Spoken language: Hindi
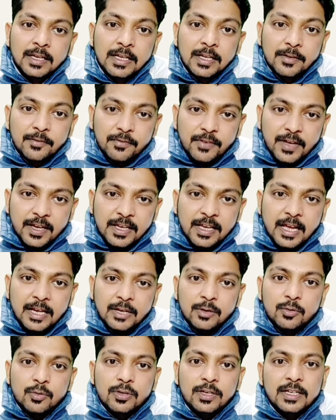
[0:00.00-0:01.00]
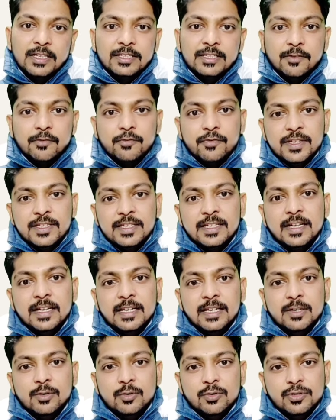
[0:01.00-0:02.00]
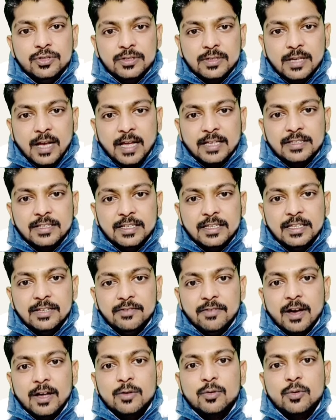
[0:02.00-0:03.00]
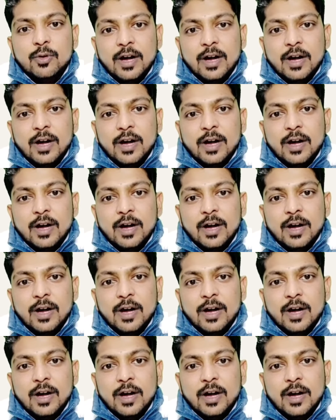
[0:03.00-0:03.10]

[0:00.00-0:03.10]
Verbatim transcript: वैज्ञानिकों ने जब फिजिकली उस कांच की दीवार को